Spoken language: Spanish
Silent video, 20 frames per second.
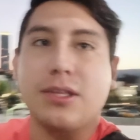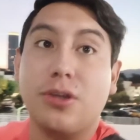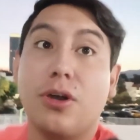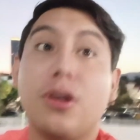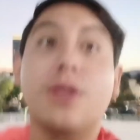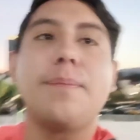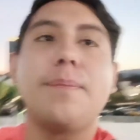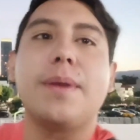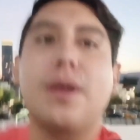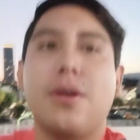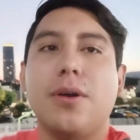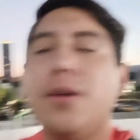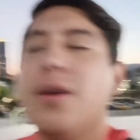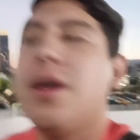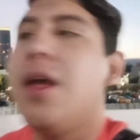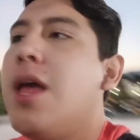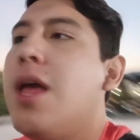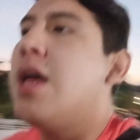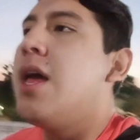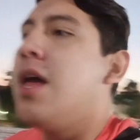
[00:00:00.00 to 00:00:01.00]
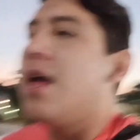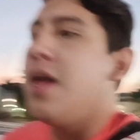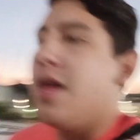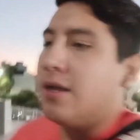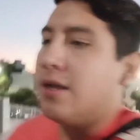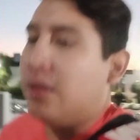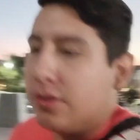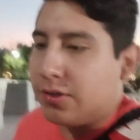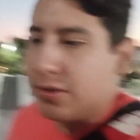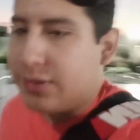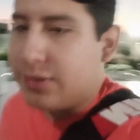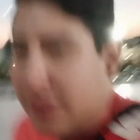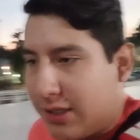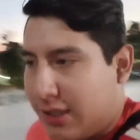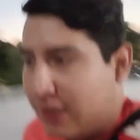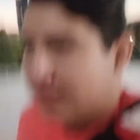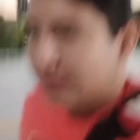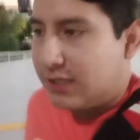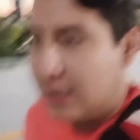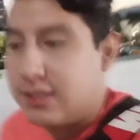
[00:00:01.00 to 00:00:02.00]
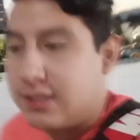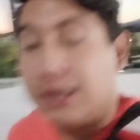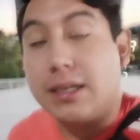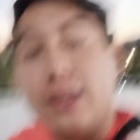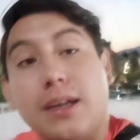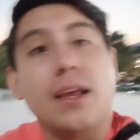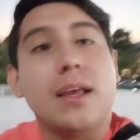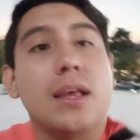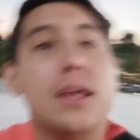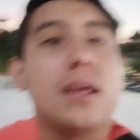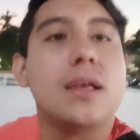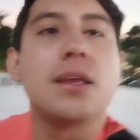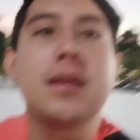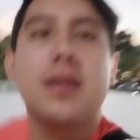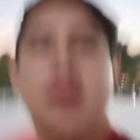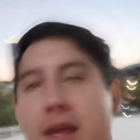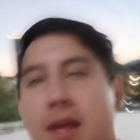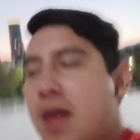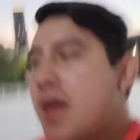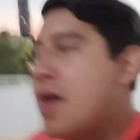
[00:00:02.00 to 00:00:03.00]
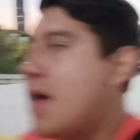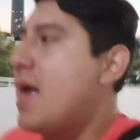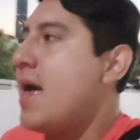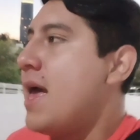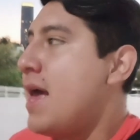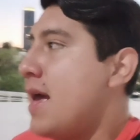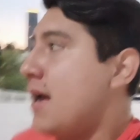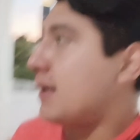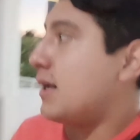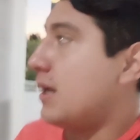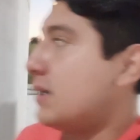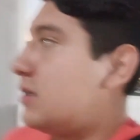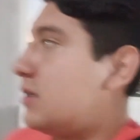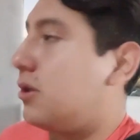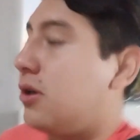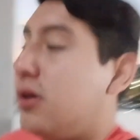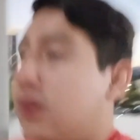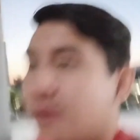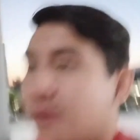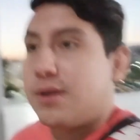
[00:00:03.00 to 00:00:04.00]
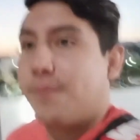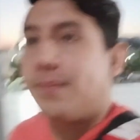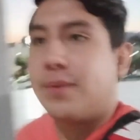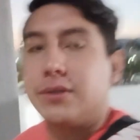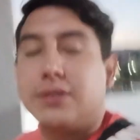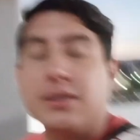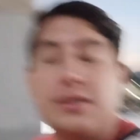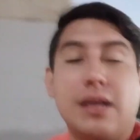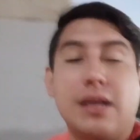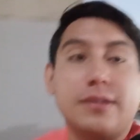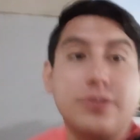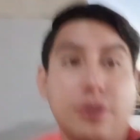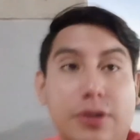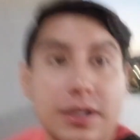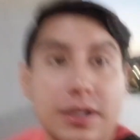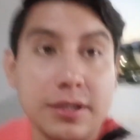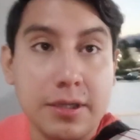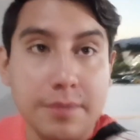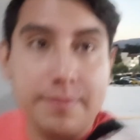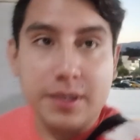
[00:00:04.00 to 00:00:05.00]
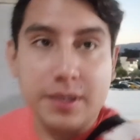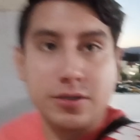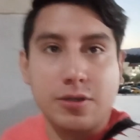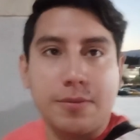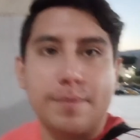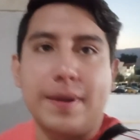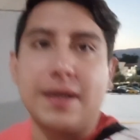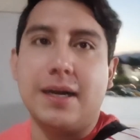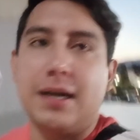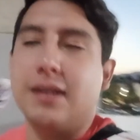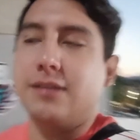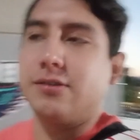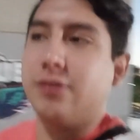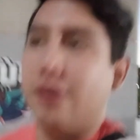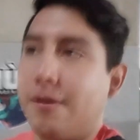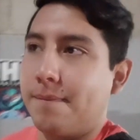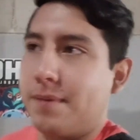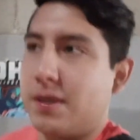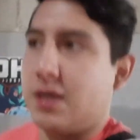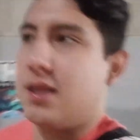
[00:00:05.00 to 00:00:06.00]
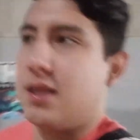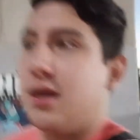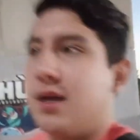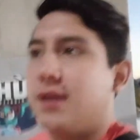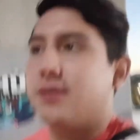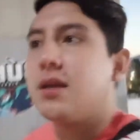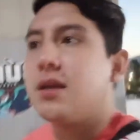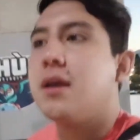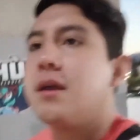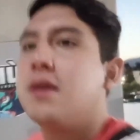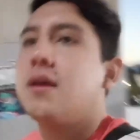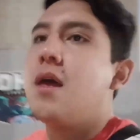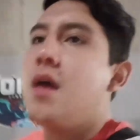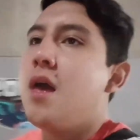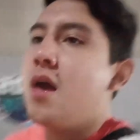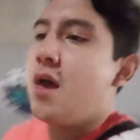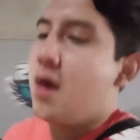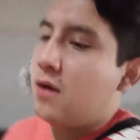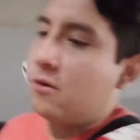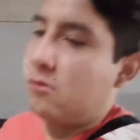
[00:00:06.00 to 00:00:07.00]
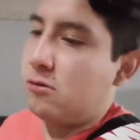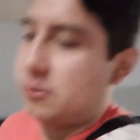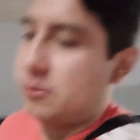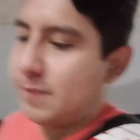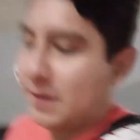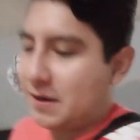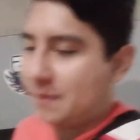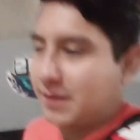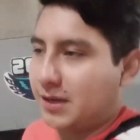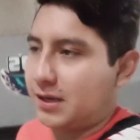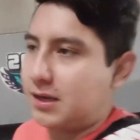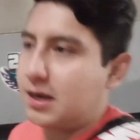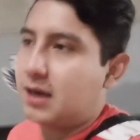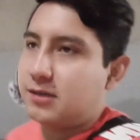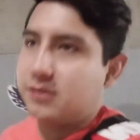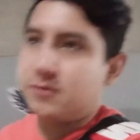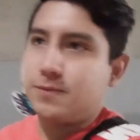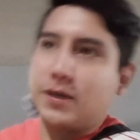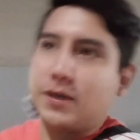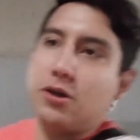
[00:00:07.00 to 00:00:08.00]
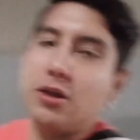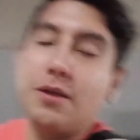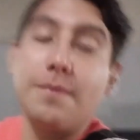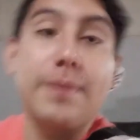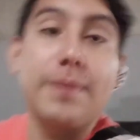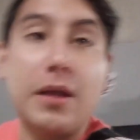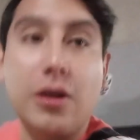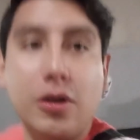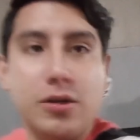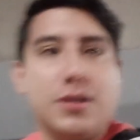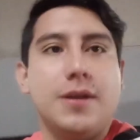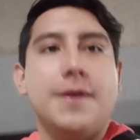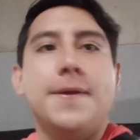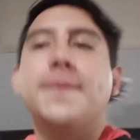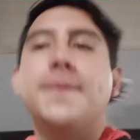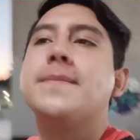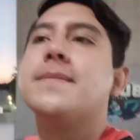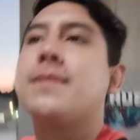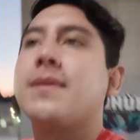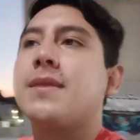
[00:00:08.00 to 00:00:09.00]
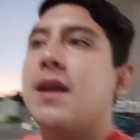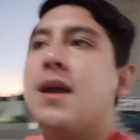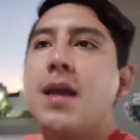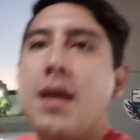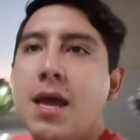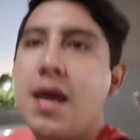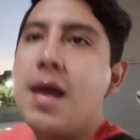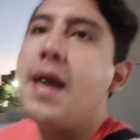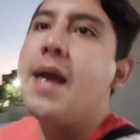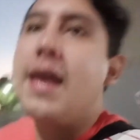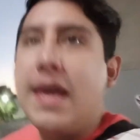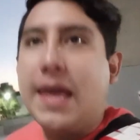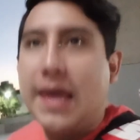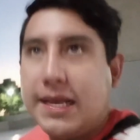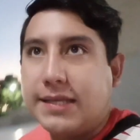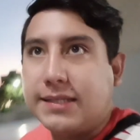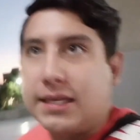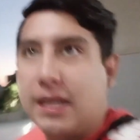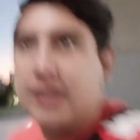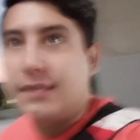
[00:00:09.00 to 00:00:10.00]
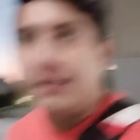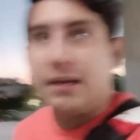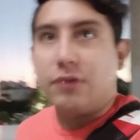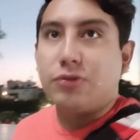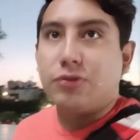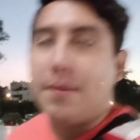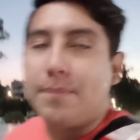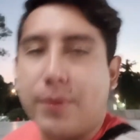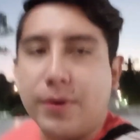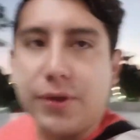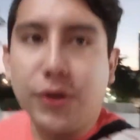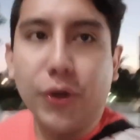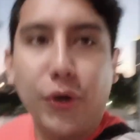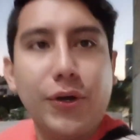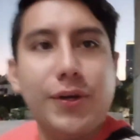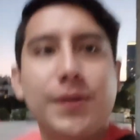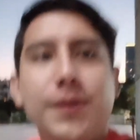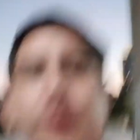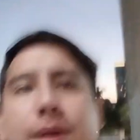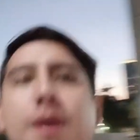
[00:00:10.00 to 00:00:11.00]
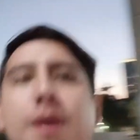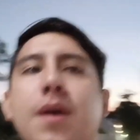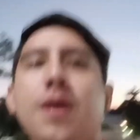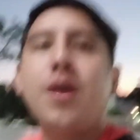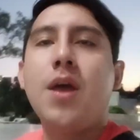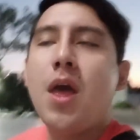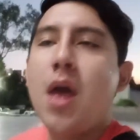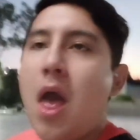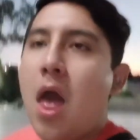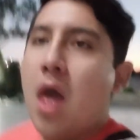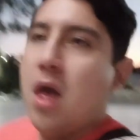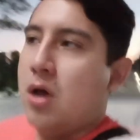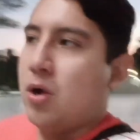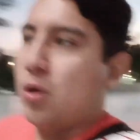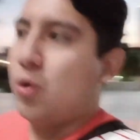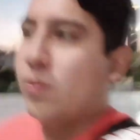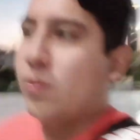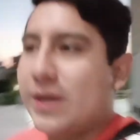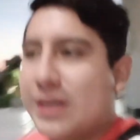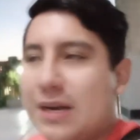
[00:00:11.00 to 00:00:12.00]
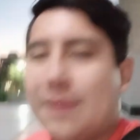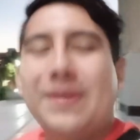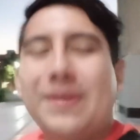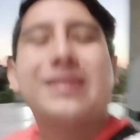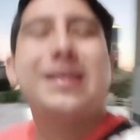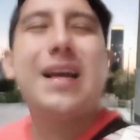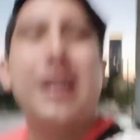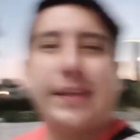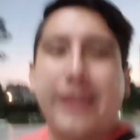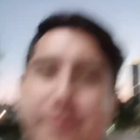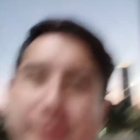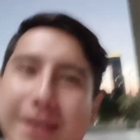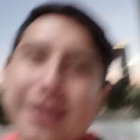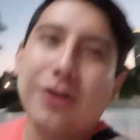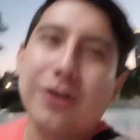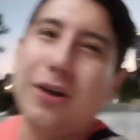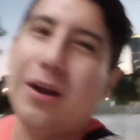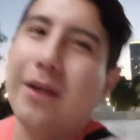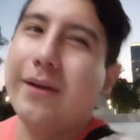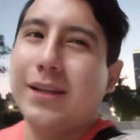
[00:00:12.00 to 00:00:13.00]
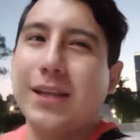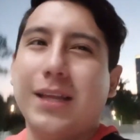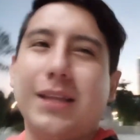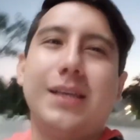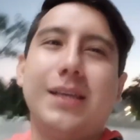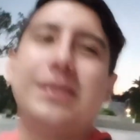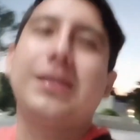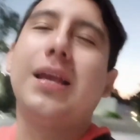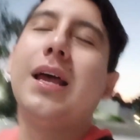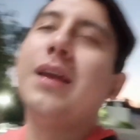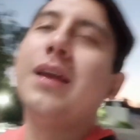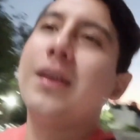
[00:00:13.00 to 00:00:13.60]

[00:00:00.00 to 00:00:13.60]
olímpico donde se hacen casi todos los deportes de alto rendimiento para las Olimpiadas, Juegos Panamericanos, Paralímpicos y se les da un apoyo gubernamental que en México la verdad es